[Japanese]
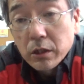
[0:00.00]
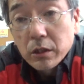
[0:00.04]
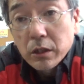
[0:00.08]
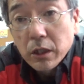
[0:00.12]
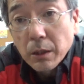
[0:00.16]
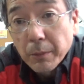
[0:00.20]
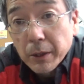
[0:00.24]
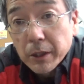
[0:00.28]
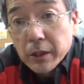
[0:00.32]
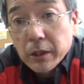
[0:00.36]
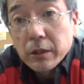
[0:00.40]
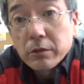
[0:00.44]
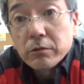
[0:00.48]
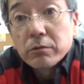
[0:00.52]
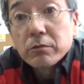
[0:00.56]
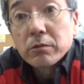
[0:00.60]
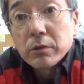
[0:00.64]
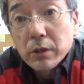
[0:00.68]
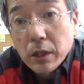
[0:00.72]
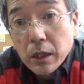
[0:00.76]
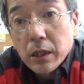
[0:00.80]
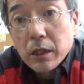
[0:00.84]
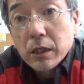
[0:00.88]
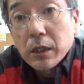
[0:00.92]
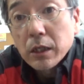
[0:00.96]
溜まっているの
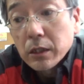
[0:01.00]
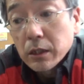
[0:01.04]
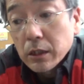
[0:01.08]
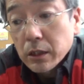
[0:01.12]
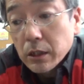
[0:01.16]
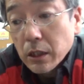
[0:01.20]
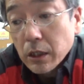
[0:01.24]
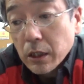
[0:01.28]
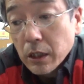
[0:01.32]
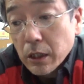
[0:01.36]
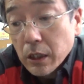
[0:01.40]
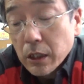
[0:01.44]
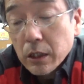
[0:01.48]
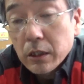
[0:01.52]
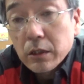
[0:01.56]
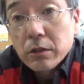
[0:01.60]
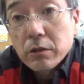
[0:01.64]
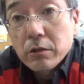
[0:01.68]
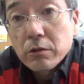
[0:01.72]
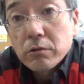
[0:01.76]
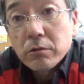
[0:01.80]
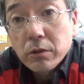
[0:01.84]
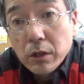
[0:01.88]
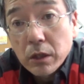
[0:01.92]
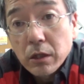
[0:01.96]
で、やんなきゃいけないっ
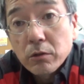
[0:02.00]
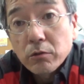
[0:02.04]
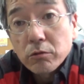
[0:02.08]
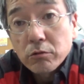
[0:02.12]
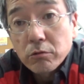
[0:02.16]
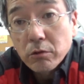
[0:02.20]
ていうね、